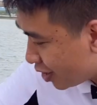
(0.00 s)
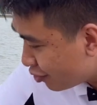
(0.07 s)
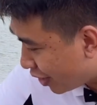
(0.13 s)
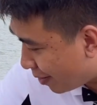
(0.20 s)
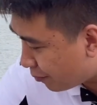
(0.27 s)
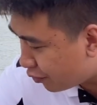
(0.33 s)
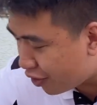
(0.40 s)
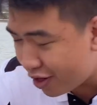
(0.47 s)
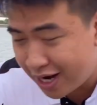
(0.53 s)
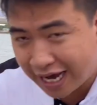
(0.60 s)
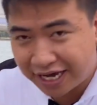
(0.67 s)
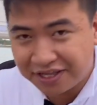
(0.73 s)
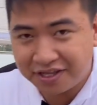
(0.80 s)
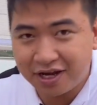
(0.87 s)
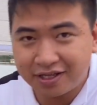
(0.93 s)
Cái ưu điểm của nó
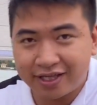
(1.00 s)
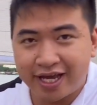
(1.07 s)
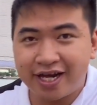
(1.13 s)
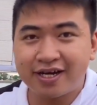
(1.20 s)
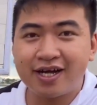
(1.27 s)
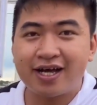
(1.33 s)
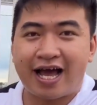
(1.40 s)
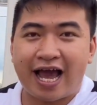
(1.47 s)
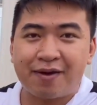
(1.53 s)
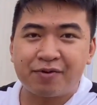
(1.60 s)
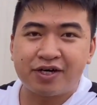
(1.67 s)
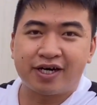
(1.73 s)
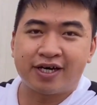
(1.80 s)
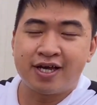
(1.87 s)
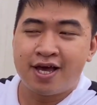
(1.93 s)
là cái chất tiếng rất là hay
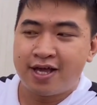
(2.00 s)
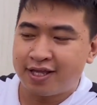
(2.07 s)
mọi người.